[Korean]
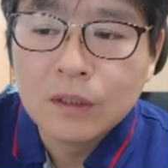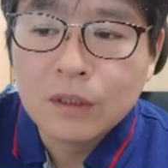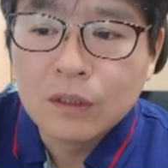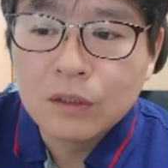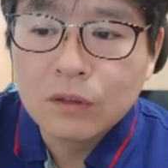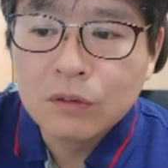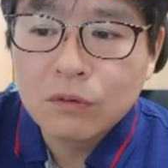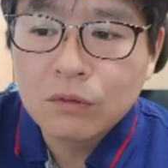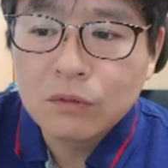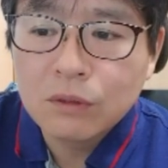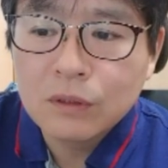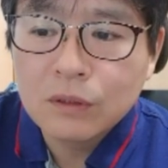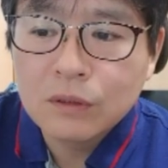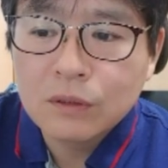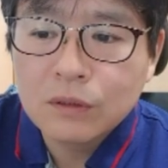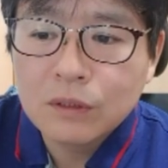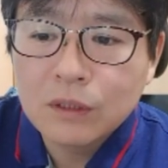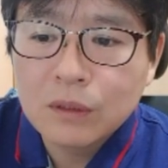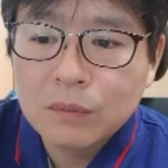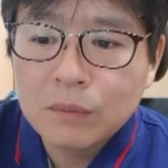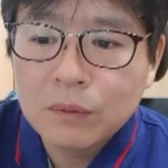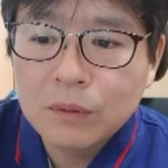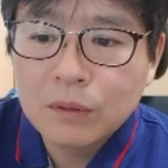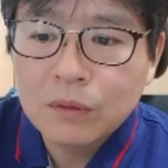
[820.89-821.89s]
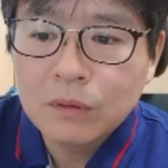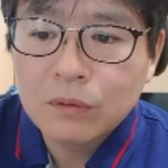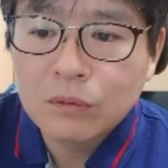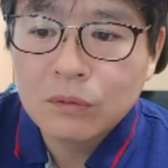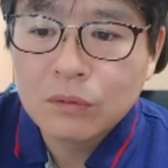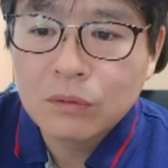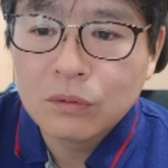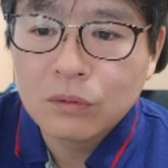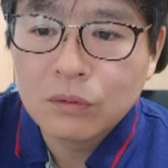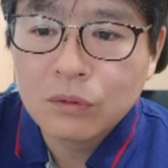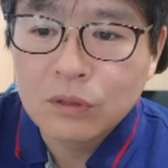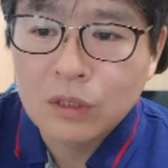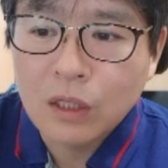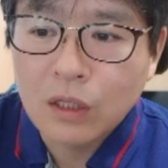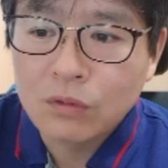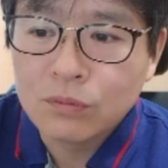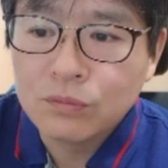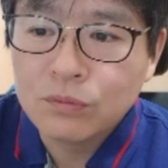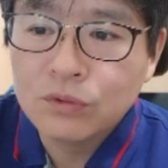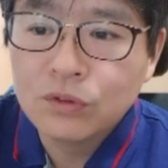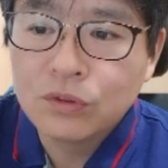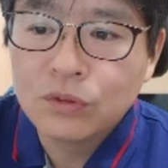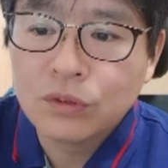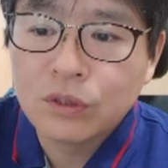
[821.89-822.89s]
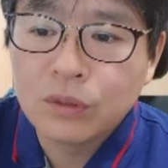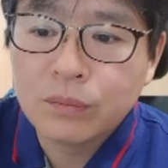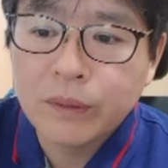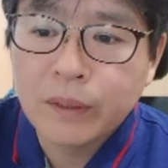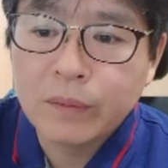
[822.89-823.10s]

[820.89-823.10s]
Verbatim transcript: 인공관절을 하면 잘 움직여요